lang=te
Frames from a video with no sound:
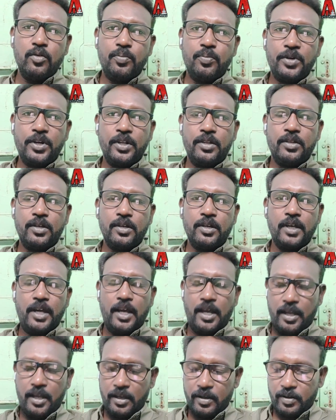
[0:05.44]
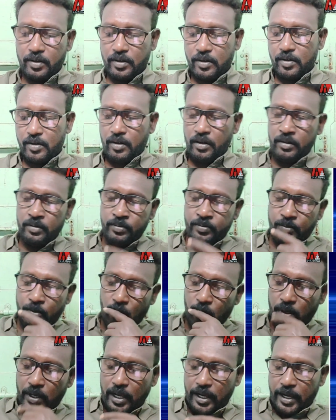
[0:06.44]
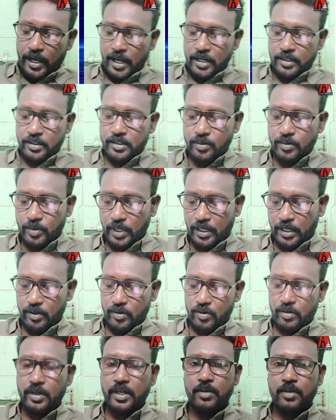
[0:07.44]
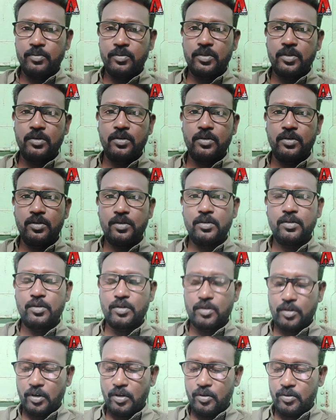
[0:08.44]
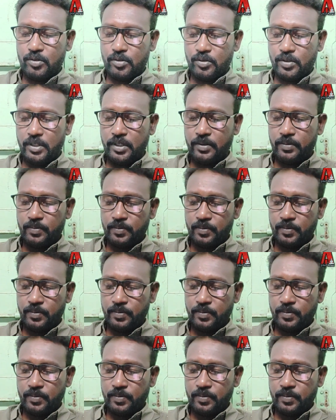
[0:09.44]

విపరీతంగా ఒక కాన్సెప్ట్ అంటే ఒక అంశం ట్రోల్ అవుతుంది